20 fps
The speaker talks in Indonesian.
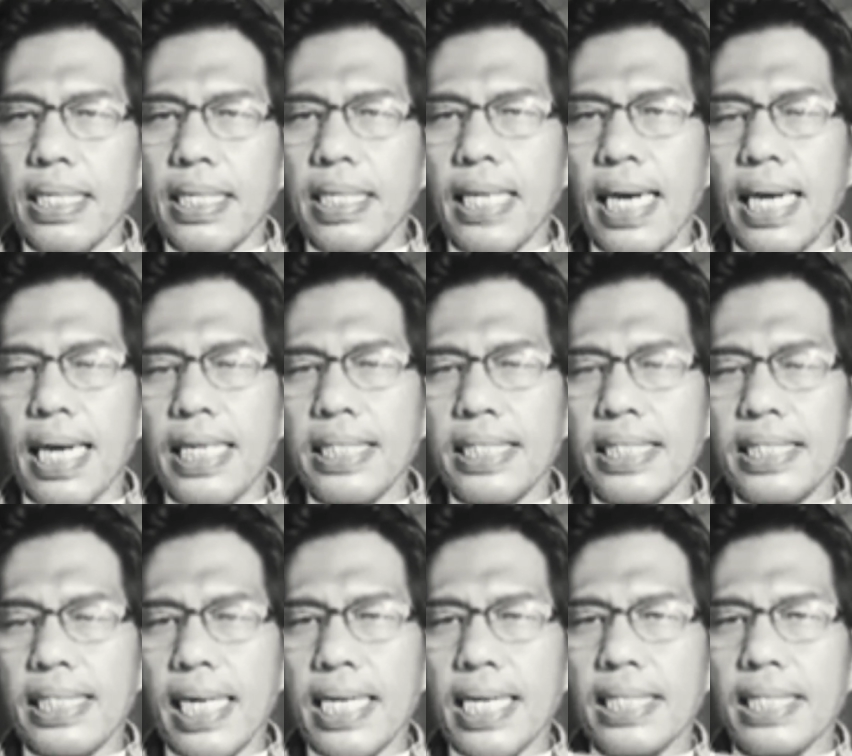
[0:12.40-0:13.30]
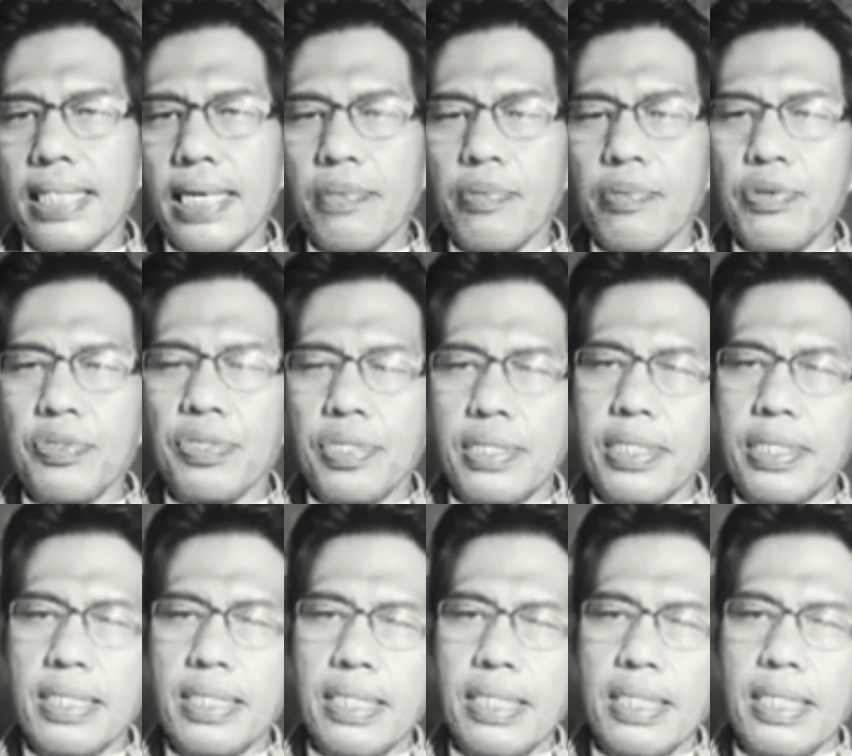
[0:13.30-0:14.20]
Dan saya cabut
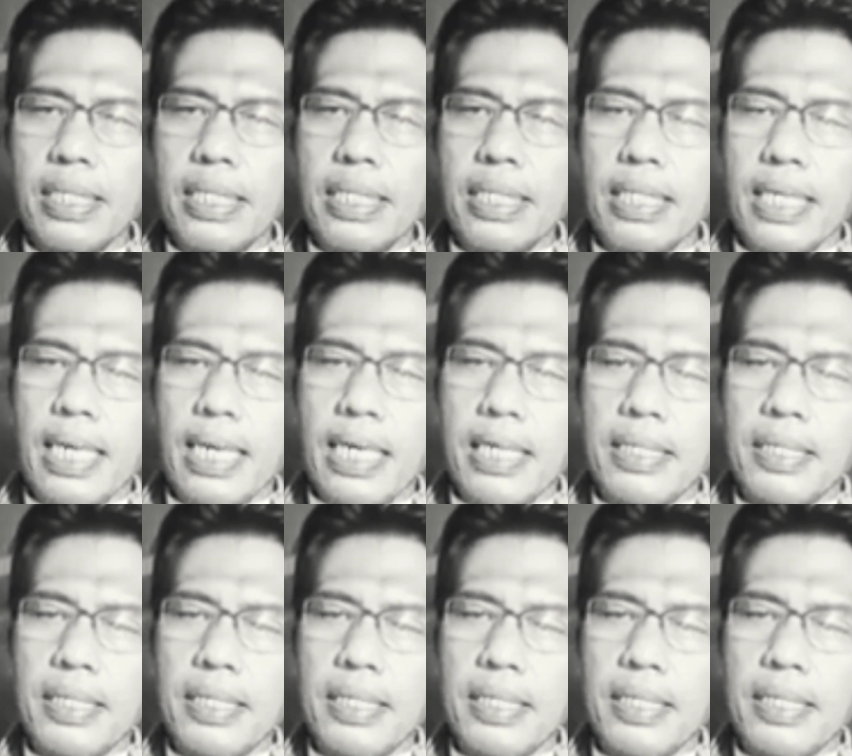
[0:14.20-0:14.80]
ya.